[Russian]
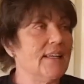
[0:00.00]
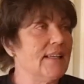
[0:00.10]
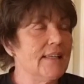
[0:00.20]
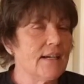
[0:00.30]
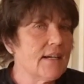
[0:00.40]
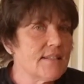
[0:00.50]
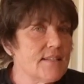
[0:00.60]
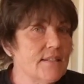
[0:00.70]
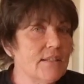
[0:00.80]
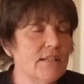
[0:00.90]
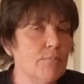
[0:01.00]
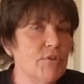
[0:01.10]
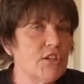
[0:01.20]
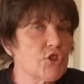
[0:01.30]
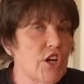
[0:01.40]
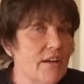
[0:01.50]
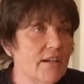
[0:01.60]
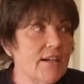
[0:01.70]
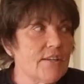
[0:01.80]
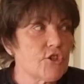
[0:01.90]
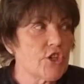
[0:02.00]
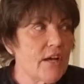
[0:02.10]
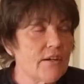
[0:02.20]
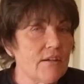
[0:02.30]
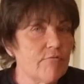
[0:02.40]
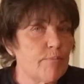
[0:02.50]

И я ходила, и мне жарко, и жарко.